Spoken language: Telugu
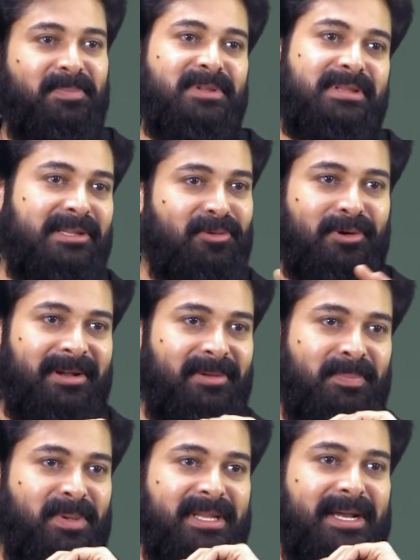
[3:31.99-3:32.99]
తినిపిస్తే అది ఒక
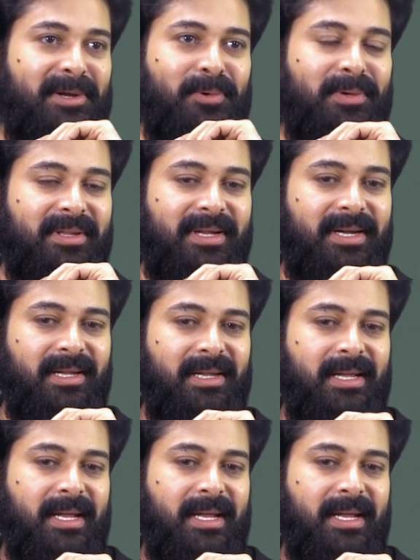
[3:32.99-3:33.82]
ఇబ్బందికరంగా ఉంటుంది కానీ